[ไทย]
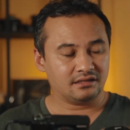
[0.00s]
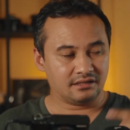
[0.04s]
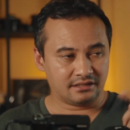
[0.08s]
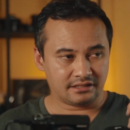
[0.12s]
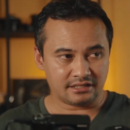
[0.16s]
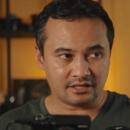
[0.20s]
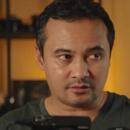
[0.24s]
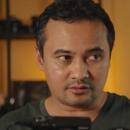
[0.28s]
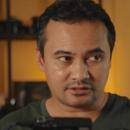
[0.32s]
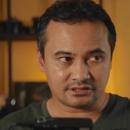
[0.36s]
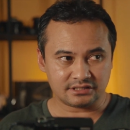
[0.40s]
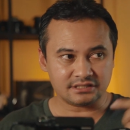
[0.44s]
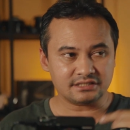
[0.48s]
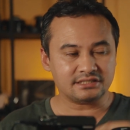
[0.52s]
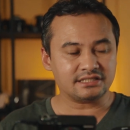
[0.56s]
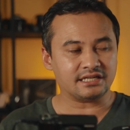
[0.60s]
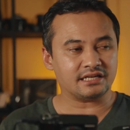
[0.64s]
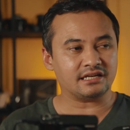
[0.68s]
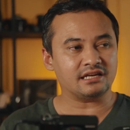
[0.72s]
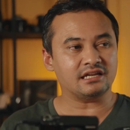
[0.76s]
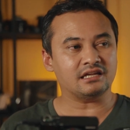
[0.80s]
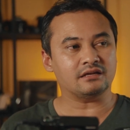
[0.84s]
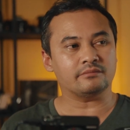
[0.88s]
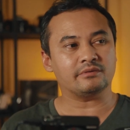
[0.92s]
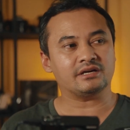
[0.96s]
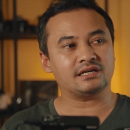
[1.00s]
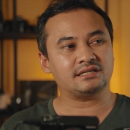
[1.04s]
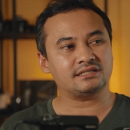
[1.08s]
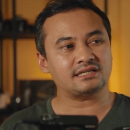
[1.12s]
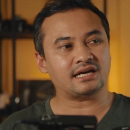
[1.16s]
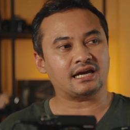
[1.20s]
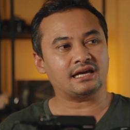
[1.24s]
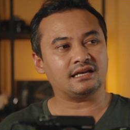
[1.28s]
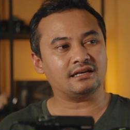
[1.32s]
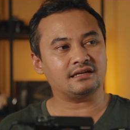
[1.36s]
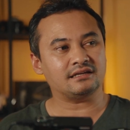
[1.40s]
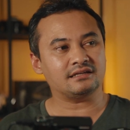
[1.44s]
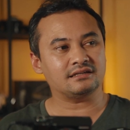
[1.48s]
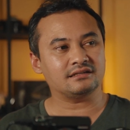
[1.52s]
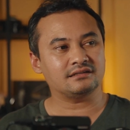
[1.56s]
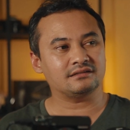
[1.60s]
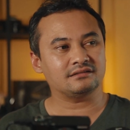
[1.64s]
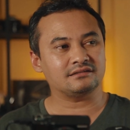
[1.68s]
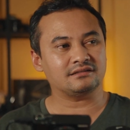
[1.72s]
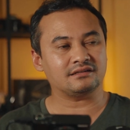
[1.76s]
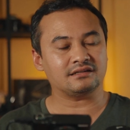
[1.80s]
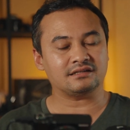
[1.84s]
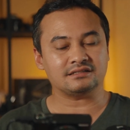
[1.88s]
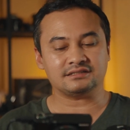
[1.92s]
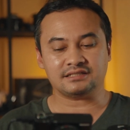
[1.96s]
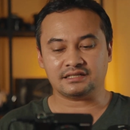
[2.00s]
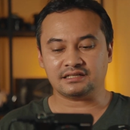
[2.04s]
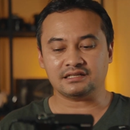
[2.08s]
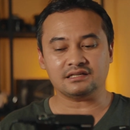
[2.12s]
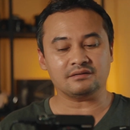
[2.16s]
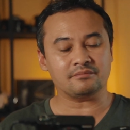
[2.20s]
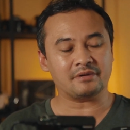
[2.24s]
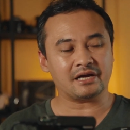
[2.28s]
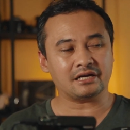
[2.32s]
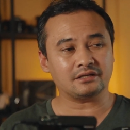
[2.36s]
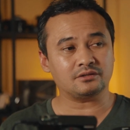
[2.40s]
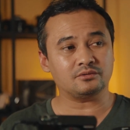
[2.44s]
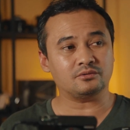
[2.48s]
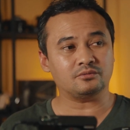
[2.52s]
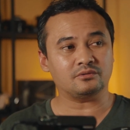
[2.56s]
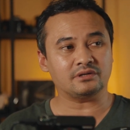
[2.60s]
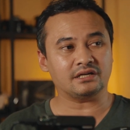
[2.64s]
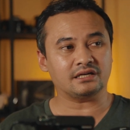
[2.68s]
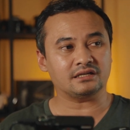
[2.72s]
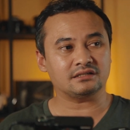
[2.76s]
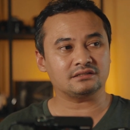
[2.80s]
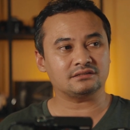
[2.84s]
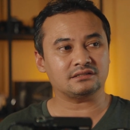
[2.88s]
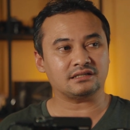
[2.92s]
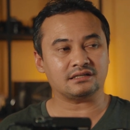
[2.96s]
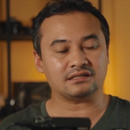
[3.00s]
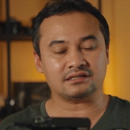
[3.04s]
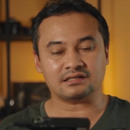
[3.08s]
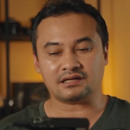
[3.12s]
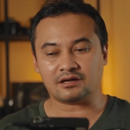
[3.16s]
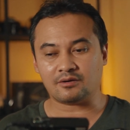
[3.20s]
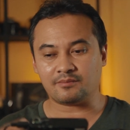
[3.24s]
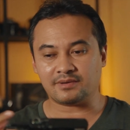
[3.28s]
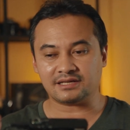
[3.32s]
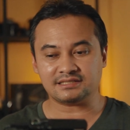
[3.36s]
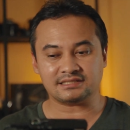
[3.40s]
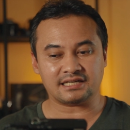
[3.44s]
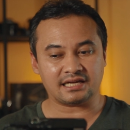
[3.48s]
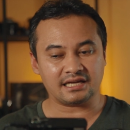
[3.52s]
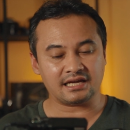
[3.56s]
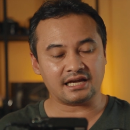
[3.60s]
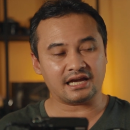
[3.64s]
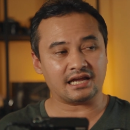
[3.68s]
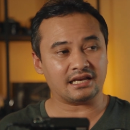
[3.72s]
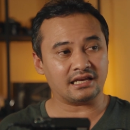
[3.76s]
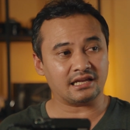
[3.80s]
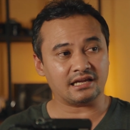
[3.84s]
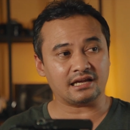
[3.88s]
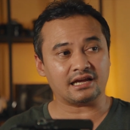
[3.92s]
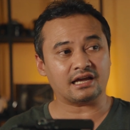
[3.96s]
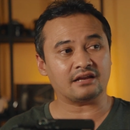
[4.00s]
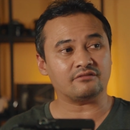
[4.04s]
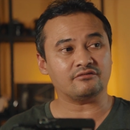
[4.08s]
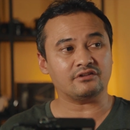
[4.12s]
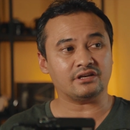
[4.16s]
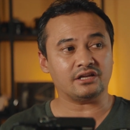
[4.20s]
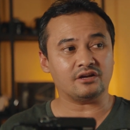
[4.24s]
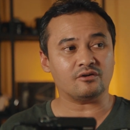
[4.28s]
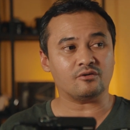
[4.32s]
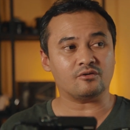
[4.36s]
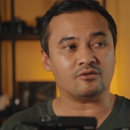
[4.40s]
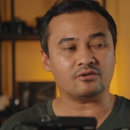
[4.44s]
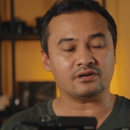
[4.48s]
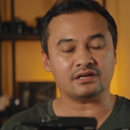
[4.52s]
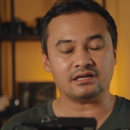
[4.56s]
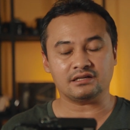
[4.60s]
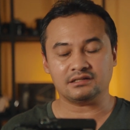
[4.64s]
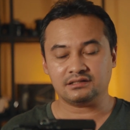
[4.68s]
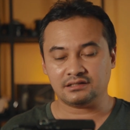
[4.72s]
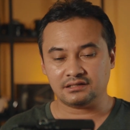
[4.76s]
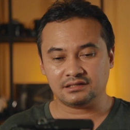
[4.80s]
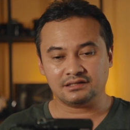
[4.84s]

เดี๋ยวซื้อ 7D มาให้ใช้เลยนะ 7D Mark II เนี่ยเอามาใช้งานในงานวิดีโอเนี่ย